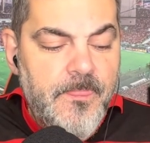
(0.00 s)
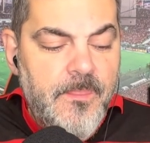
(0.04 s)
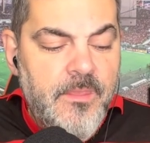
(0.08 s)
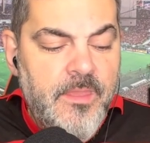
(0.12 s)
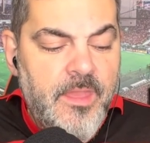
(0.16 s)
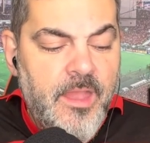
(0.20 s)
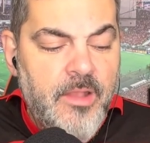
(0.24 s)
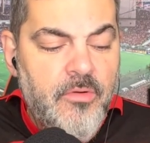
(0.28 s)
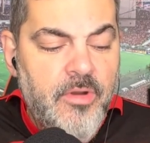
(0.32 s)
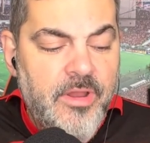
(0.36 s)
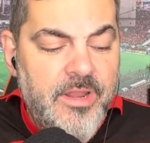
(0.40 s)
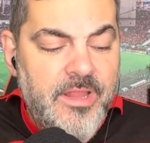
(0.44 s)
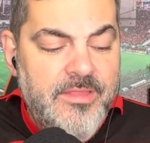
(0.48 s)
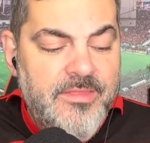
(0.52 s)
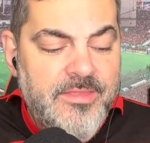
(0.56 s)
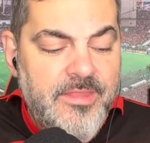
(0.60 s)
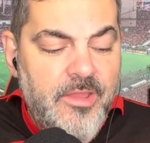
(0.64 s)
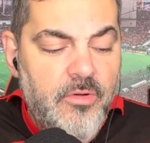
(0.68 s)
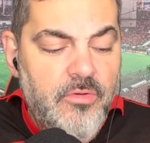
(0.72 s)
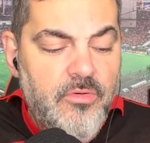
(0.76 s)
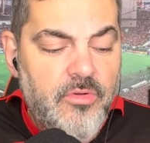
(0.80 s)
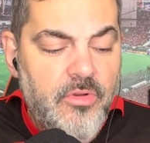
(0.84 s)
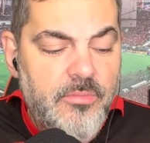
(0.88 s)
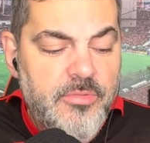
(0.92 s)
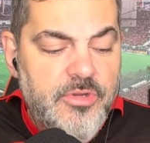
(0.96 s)
Que agora até
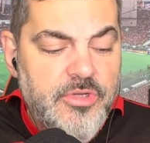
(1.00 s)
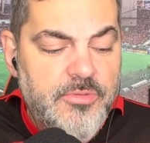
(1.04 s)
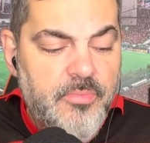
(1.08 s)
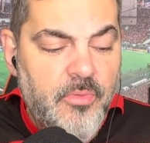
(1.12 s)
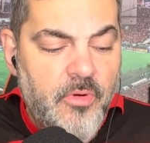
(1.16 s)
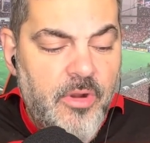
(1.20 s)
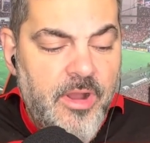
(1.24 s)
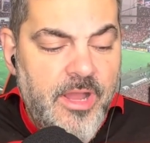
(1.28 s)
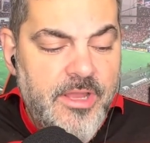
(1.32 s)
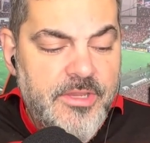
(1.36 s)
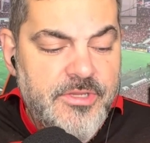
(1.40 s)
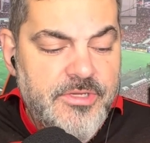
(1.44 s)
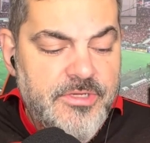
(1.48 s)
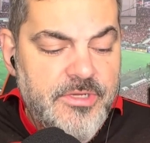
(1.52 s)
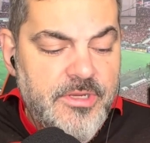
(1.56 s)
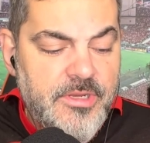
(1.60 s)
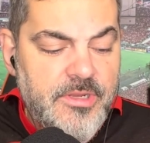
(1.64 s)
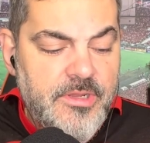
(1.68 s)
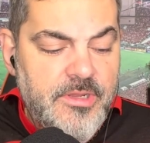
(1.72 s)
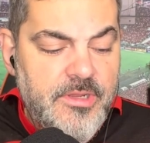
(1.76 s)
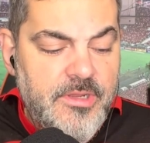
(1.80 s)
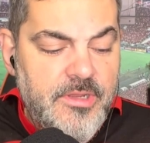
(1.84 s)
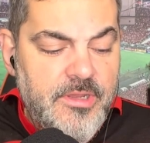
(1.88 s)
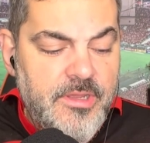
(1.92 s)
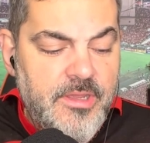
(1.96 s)
o Globo Esporte
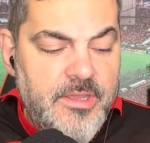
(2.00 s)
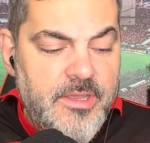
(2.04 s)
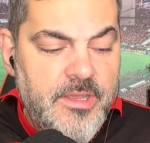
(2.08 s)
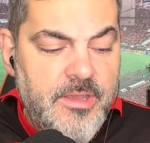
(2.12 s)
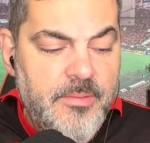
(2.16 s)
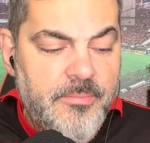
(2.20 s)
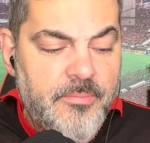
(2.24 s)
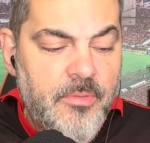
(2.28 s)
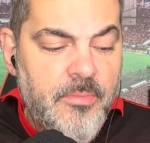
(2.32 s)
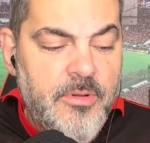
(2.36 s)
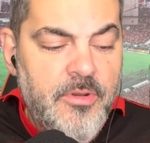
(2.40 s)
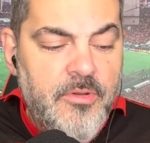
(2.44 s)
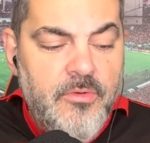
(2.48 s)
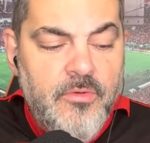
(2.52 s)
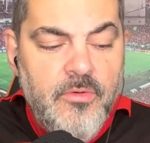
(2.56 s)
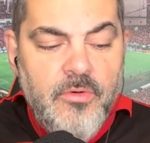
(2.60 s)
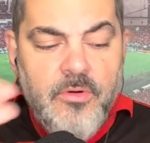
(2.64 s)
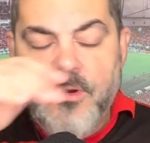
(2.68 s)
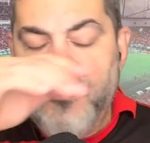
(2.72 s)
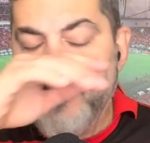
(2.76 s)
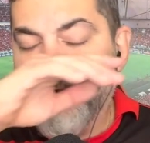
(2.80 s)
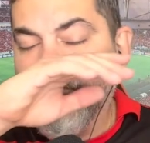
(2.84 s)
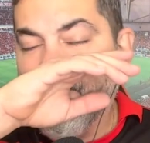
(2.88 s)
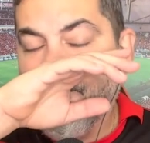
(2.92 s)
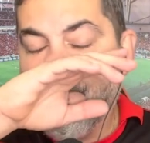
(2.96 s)
é,
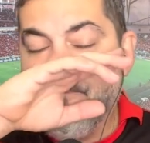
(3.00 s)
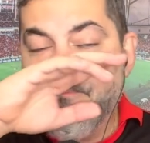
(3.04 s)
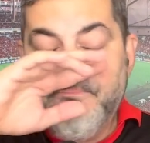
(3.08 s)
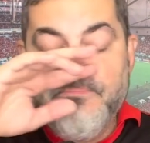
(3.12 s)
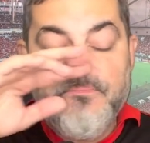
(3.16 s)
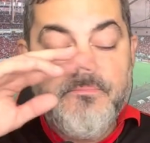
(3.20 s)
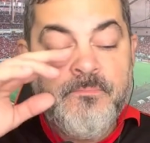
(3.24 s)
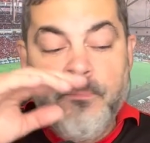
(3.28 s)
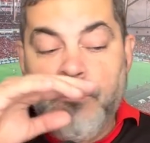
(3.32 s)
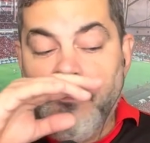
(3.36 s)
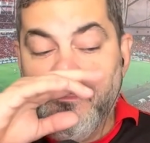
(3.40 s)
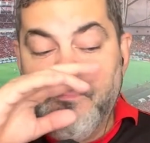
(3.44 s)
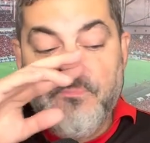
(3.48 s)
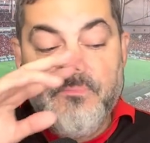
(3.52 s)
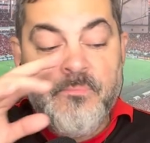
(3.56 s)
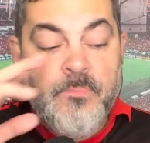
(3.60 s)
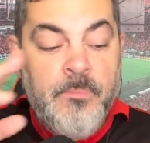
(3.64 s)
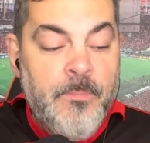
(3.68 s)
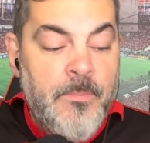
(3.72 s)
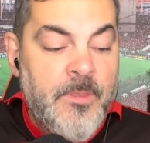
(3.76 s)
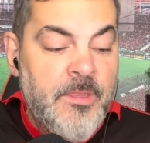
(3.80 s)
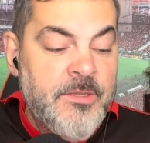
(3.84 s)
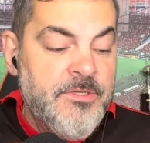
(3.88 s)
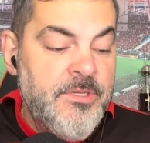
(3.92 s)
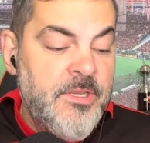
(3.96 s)
publicou.
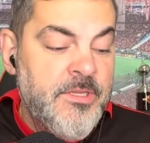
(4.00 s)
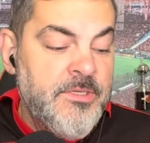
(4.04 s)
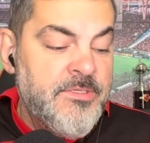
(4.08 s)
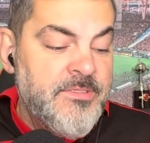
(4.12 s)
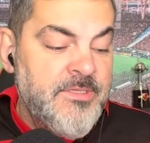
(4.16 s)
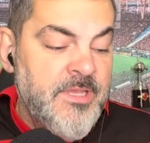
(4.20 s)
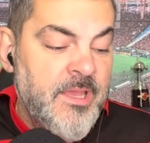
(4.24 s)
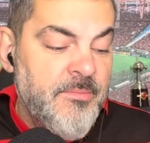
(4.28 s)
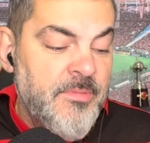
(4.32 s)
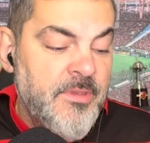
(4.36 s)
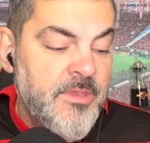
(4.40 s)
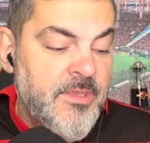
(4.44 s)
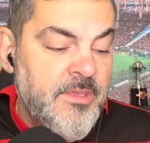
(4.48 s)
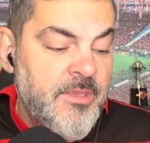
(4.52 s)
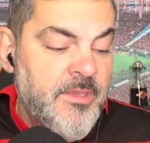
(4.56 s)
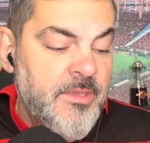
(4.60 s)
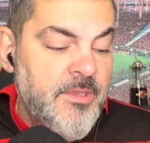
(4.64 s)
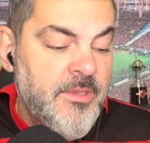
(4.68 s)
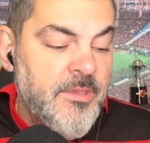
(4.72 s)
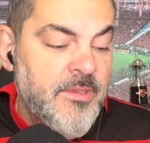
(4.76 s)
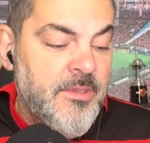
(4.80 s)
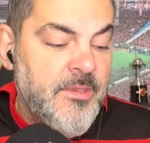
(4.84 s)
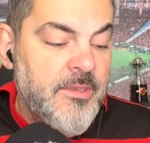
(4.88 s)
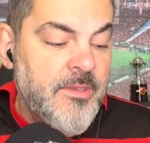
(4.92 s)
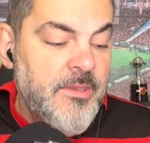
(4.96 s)
A gente sabe
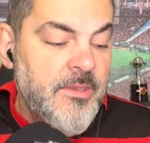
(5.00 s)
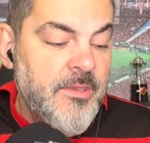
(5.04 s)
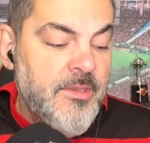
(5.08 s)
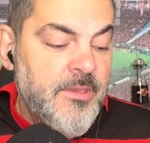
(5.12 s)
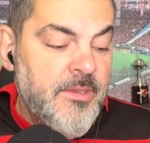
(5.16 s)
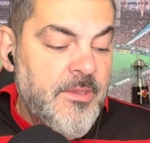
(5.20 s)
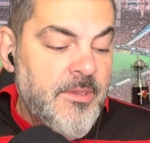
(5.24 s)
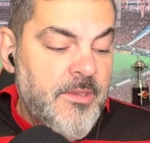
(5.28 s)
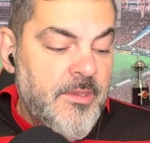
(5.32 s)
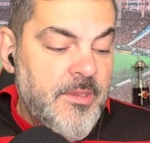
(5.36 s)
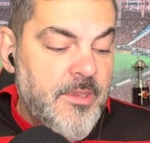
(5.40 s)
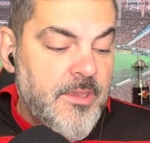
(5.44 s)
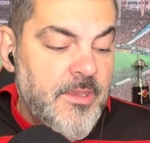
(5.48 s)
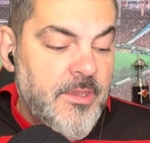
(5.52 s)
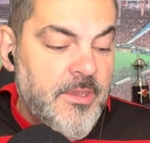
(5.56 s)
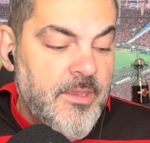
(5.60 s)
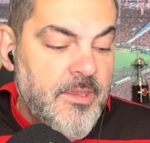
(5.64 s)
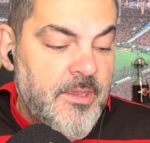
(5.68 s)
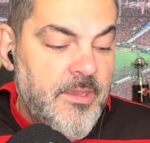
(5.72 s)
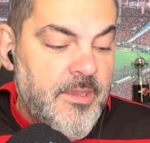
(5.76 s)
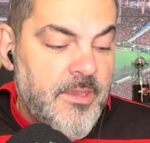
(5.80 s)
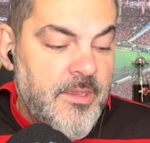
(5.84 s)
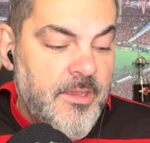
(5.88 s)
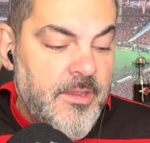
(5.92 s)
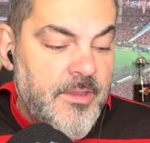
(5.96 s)
que,
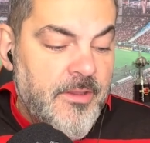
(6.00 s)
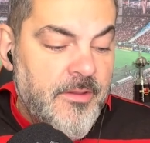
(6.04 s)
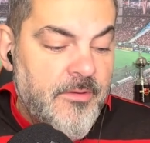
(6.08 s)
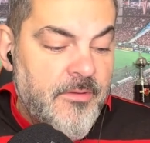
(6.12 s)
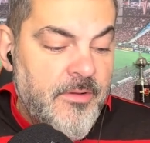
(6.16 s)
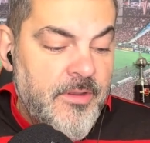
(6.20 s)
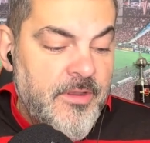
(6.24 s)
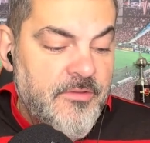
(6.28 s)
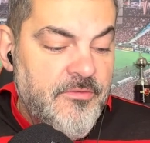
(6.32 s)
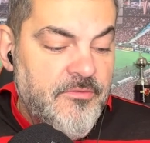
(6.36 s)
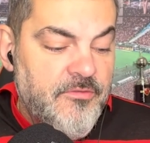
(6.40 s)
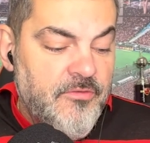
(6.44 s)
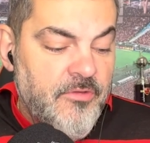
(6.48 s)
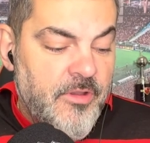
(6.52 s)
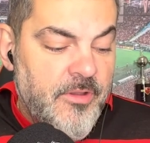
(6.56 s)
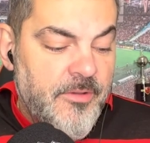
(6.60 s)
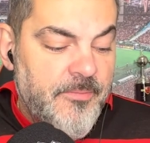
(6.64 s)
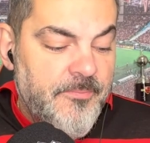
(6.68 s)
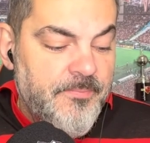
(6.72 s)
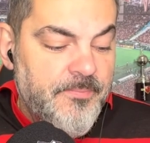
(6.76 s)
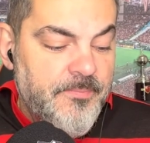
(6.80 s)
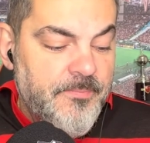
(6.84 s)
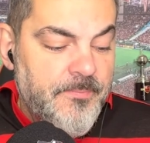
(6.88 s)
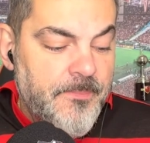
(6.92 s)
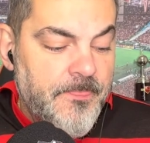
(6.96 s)
é, olha
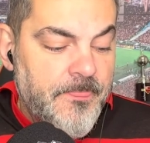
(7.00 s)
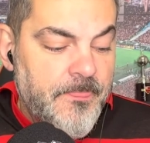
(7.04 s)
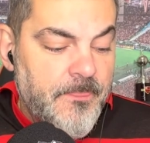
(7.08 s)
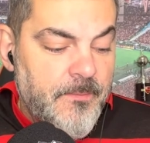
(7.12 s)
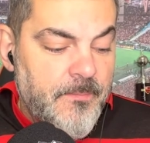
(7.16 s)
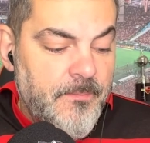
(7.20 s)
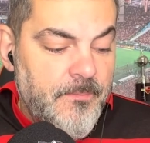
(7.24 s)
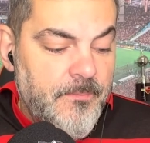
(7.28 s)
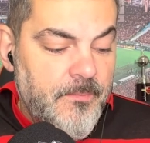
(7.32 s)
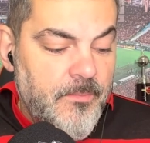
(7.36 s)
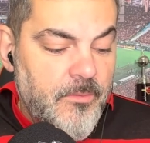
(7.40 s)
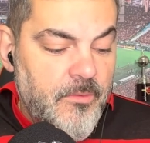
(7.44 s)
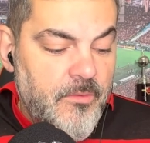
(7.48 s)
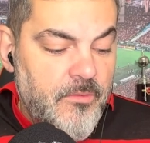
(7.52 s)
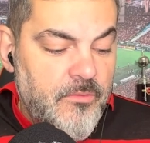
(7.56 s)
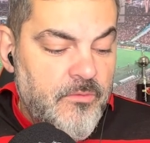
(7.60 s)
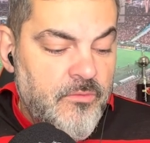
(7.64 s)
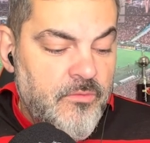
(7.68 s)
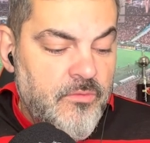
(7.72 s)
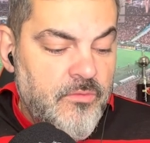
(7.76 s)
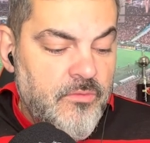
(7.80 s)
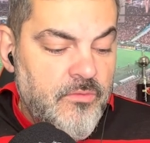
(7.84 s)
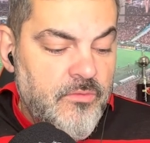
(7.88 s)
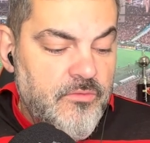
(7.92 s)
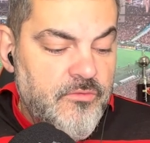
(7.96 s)
só,
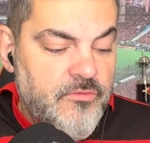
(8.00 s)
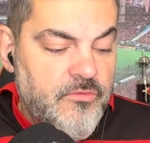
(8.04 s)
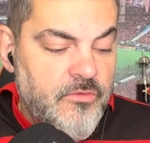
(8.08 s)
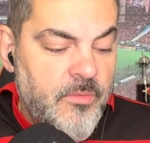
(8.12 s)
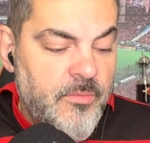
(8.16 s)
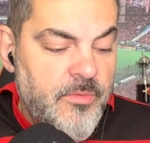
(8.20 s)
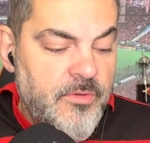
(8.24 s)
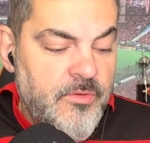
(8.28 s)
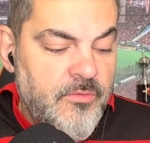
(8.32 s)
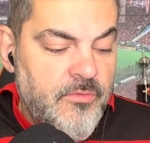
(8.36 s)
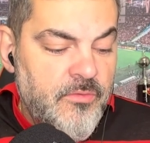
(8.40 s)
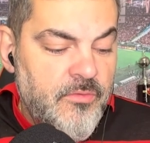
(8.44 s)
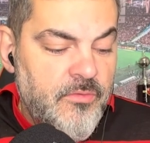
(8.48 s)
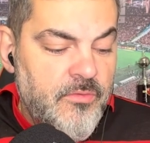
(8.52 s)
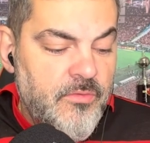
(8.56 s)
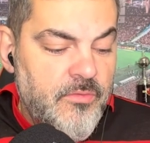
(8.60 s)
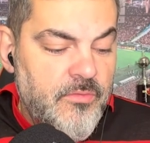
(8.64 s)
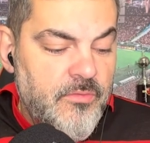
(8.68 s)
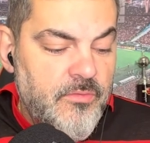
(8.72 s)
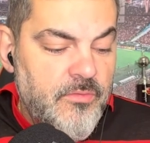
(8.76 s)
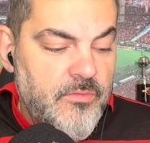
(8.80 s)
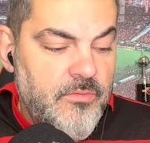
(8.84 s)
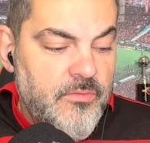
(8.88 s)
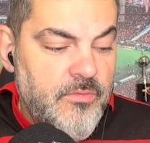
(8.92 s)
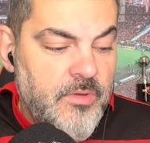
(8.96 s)
o, sobre
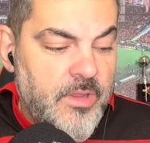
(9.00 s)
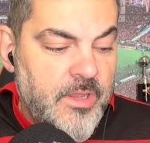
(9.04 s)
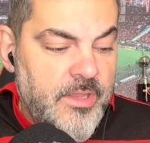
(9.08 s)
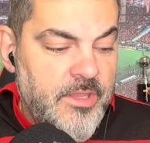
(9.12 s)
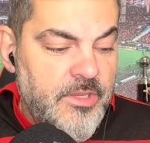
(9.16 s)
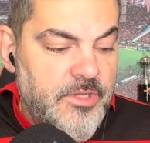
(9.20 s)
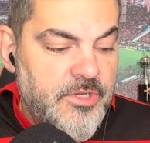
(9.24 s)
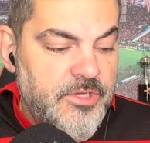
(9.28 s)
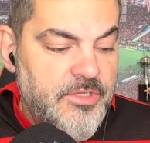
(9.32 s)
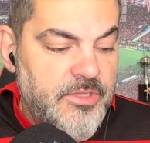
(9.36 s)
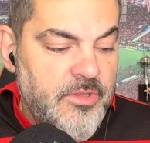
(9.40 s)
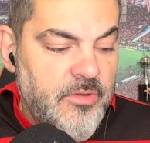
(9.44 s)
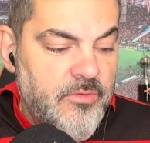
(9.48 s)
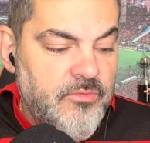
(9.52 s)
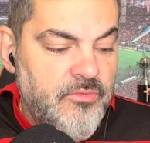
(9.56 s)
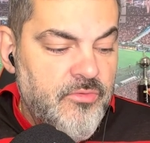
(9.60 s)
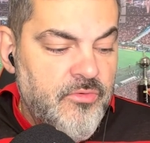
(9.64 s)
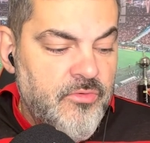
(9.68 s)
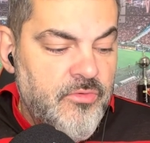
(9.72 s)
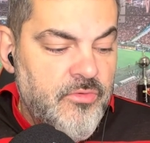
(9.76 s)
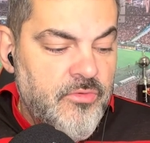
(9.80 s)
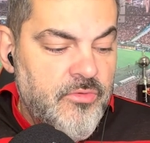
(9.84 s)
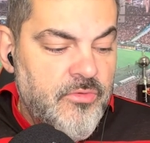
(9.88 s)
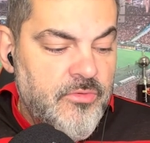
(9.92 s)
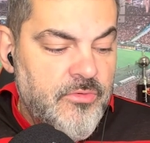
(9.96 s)
o, a questão
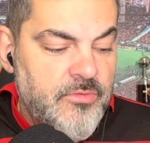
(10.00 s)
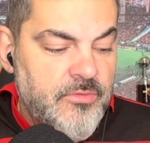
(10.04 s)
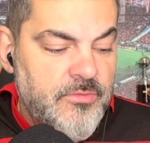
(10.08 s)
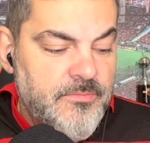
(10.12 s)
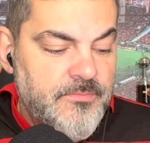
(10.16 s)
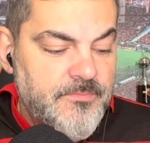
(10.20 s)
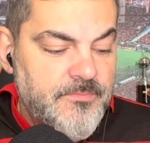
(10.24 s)
do